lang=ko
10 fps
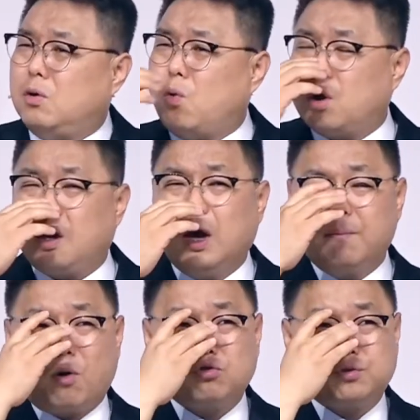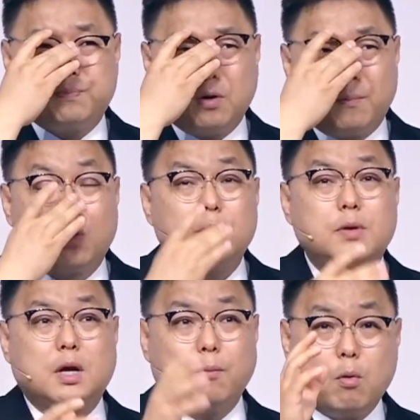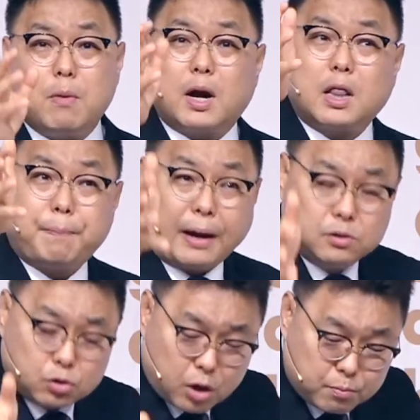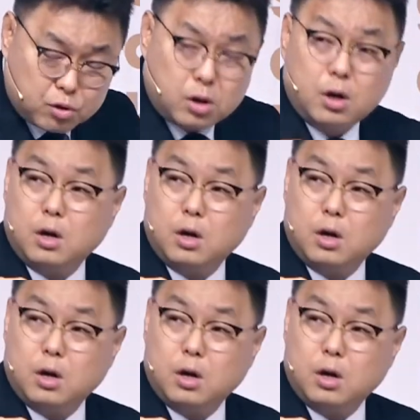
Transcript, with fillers: 고기 먹고 싶은 거 모릅니까? 목마를 때 반석의 물.